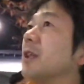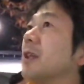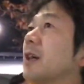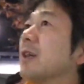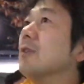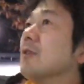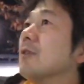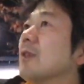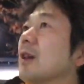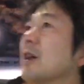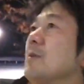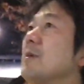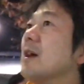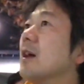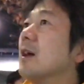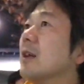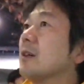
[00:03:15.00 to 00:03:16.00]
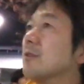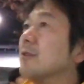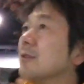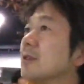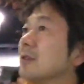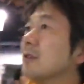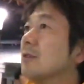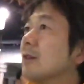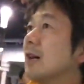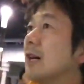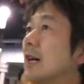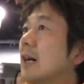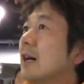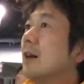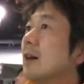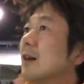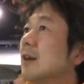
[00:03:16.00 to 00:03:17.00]
たあの海老原君っていう子
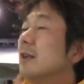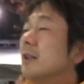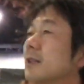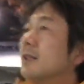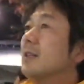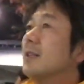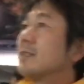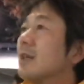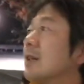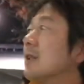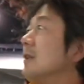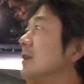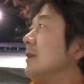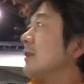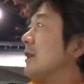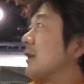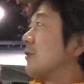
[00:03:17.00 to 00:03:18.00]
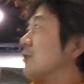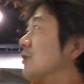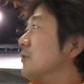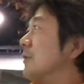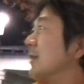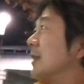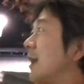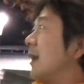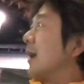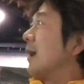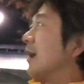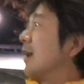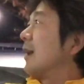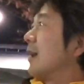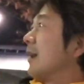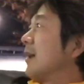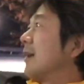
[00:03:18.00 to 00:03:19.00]
が3人で車で「
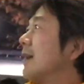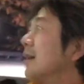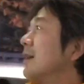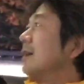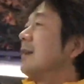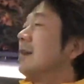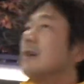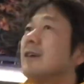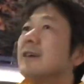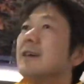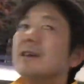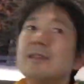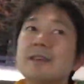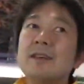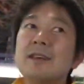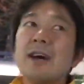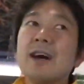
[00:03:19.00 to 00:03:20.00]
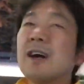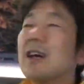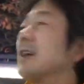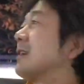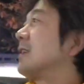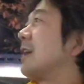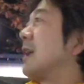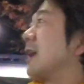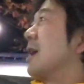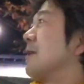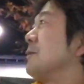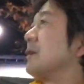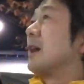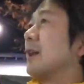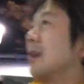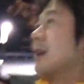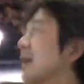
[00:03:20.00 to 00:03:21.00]
でやから来たな」みた
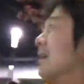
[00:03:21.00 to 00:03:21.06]
いな